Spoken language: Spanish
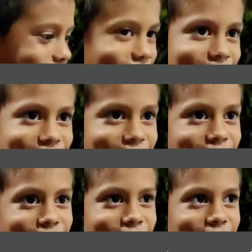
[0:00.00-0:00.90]
A tu
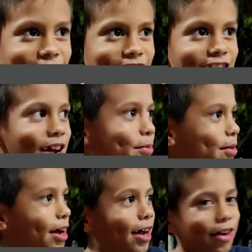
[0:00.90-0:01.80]
mamá. ¿A mamá?
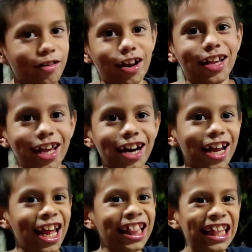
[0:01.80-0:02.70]
cualquier
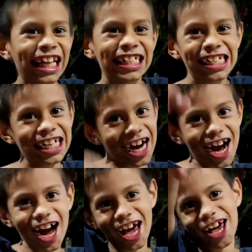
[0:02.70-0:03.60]
gente.
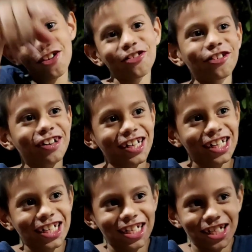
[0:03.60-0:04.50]
Síganme a ellos.
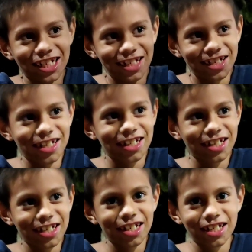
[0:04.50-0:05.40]
Eso. Eh, ¿Y vos
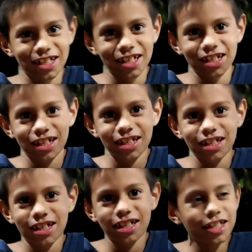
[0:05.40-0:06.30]
venís a comprar pupusas
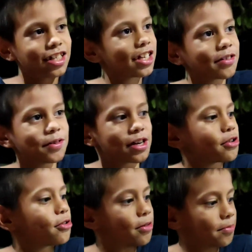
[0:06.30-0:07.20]
aquí?
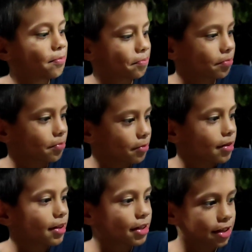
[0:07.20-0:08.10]
¿Son buenas?
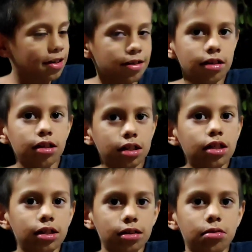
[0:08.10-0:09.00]
¿Las recomendás?
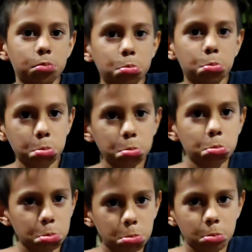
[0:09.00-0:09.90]
Va,
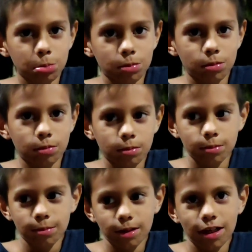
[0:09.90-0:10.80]
chivo. Yo primera vez que las
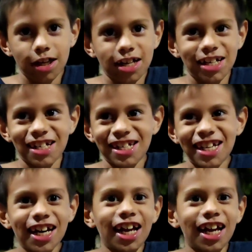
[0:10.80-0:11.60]
puedo probar aquí. Mira, a ver qué onda.